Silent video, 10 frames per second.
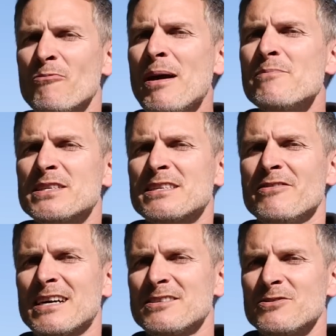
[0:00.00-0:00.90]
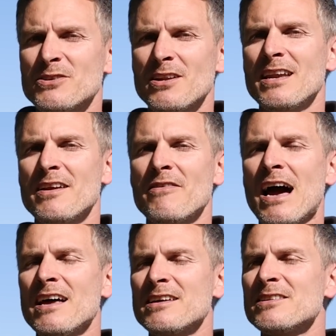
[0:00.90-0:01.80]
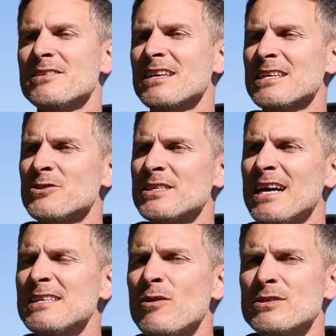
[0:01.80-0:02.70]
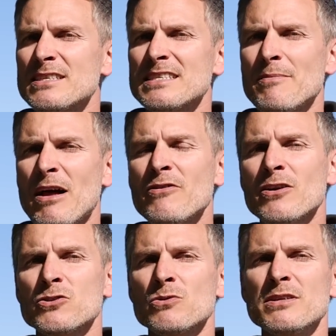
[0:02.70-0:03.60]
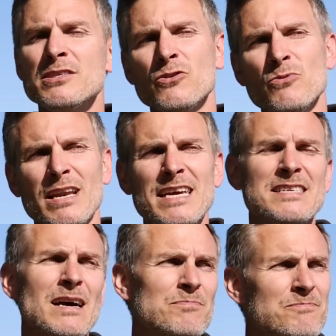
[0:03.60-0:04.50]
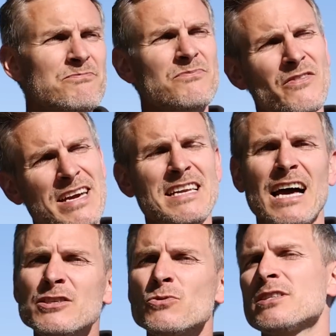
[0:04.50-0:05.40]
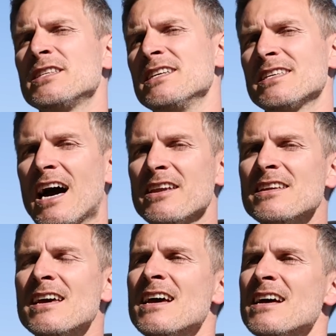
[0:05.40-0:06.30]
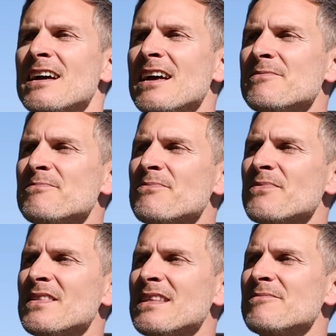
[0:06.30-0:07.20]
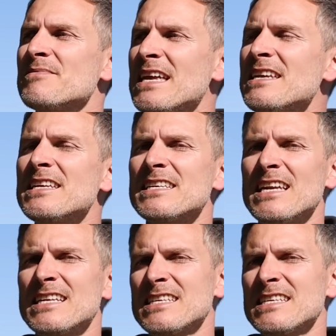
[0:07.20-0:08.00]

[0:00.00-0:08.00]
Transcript: auf meinem Mist gewachsen, sondern war ein Resultat daraus, dass ich am Anfang noch so ein bisschen überlegt habe, hm, welchen Anzug ziehe ich an. Ähm, den, den ich dann